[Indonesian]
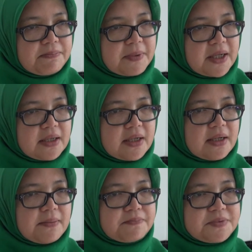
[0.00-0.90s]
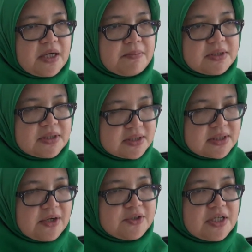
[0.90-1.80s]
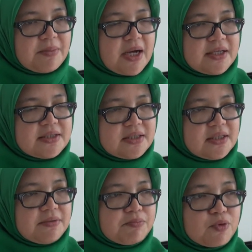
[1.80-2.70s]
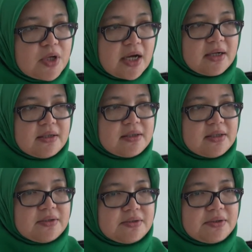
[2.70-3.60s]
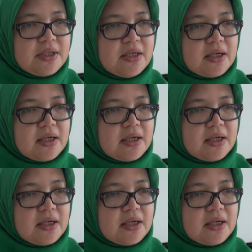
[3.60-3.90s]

para jam, calon jamaah haji ini bugar gitu.